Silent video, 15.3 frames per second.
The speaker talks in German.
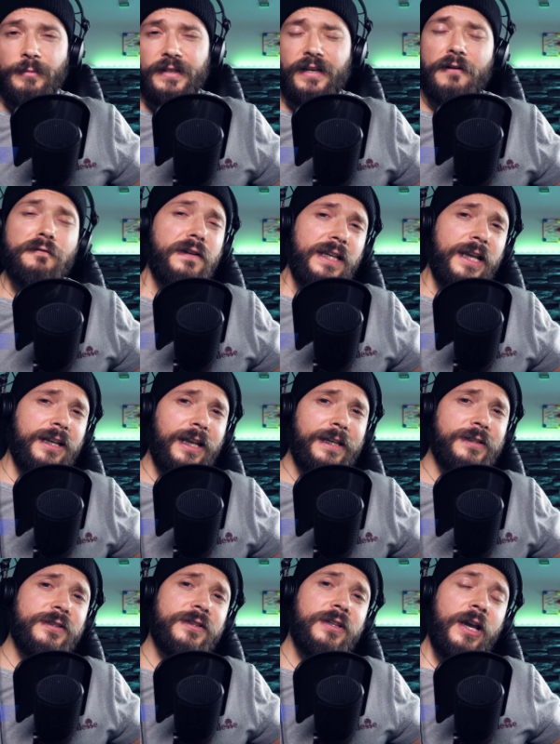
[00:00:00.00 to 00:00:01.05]
habe ich
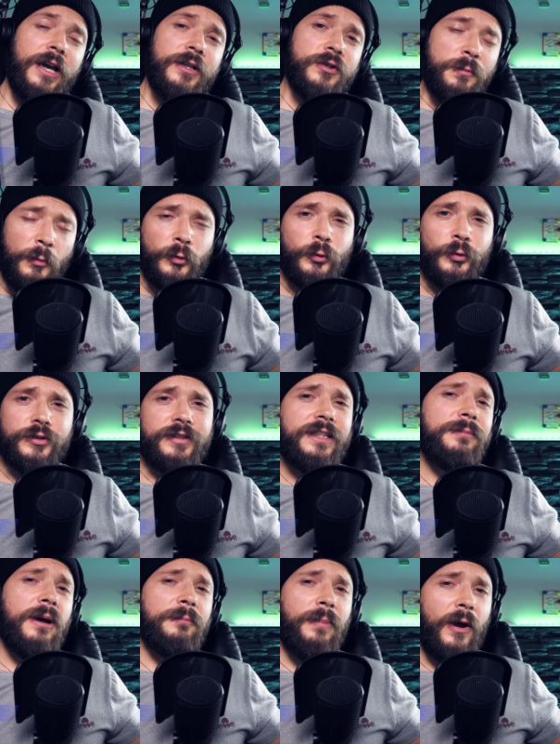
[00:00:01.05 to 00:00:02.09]
Affiliate-Links zu Produkten,
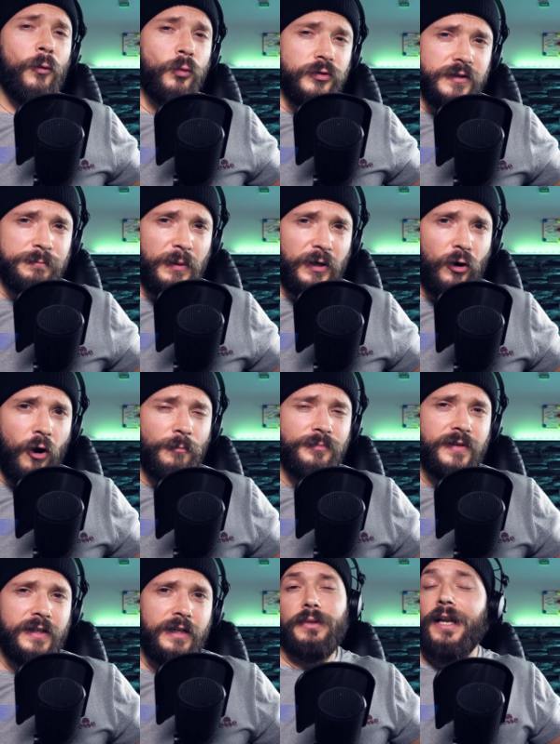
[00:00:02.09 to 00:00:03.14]
die man bei uns
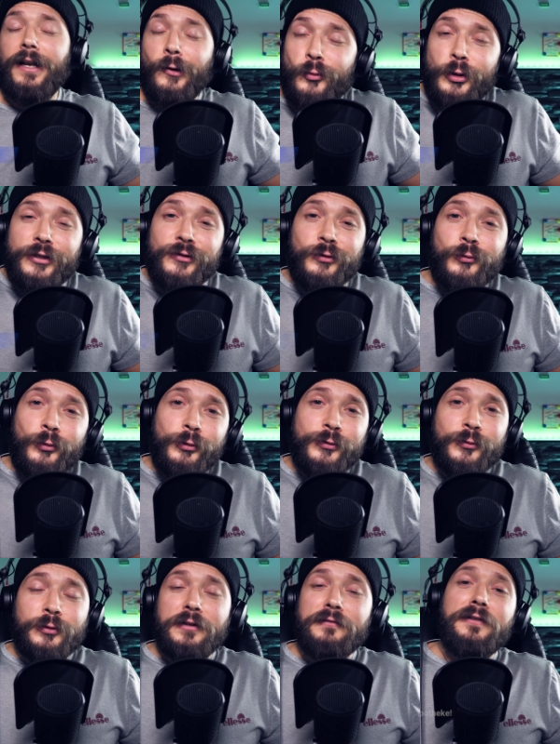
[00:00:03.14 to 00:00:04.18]
bekommt. Mit einer kurzen
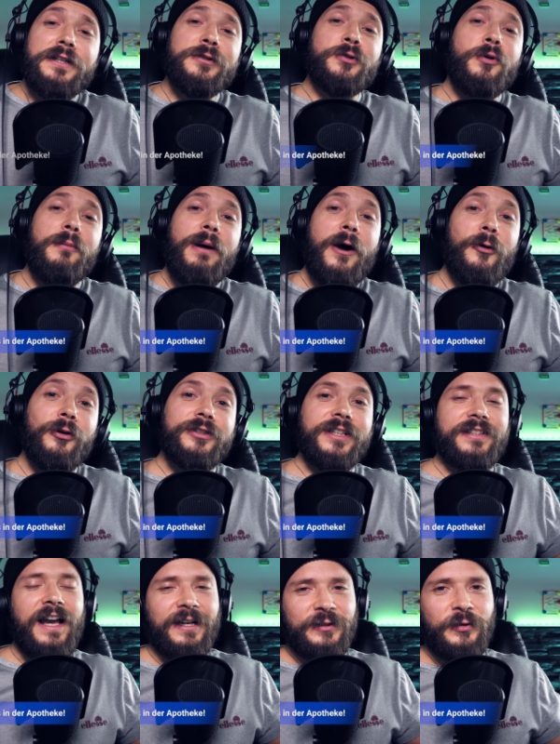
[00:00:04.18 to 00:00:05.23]
Google-Suche findest du aber auch
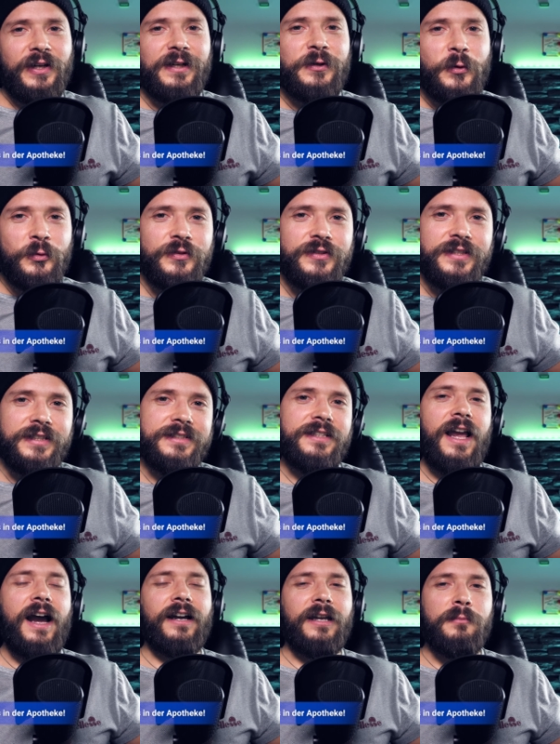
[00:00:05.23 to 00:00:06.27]
das aktuell
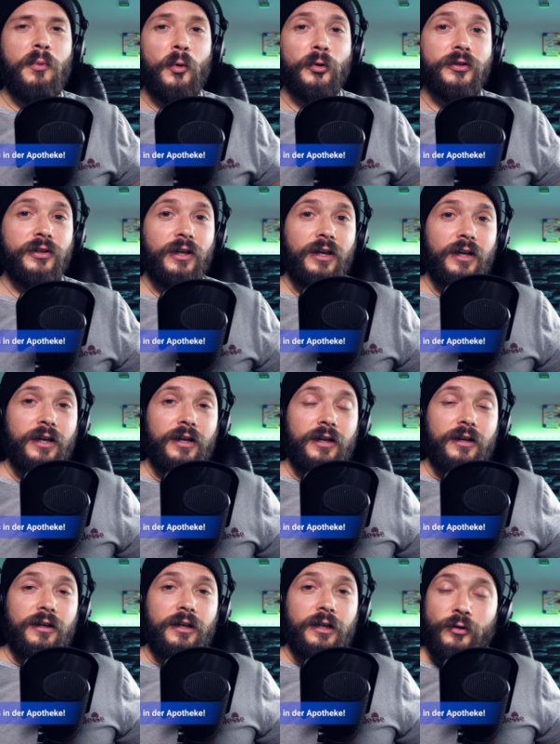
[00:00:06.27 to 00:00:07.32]
günstigste Angebot
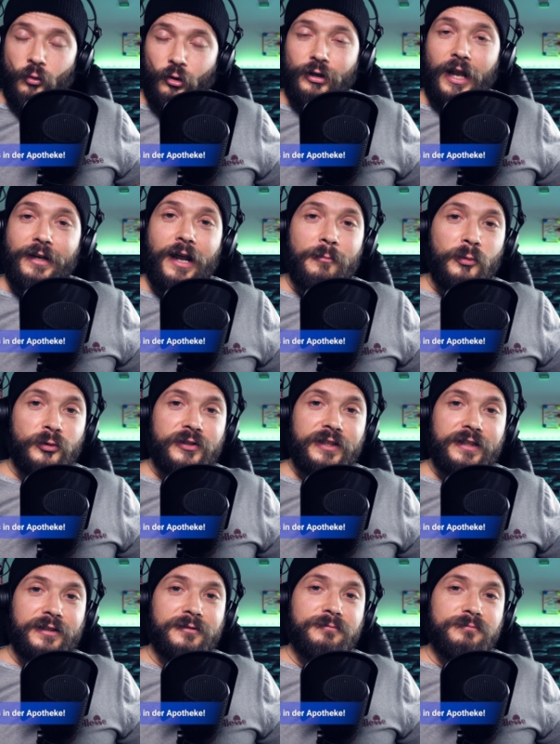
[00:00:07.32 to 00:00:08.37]
in
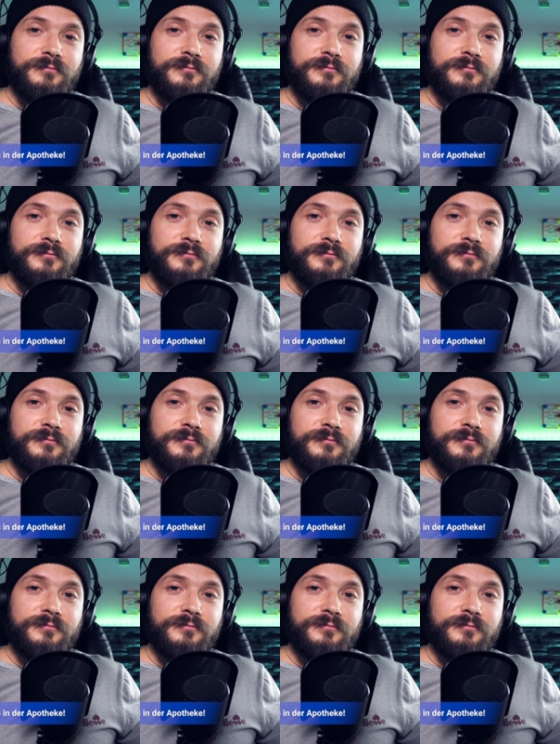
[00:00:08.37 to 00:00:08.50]
Online-Apotheken.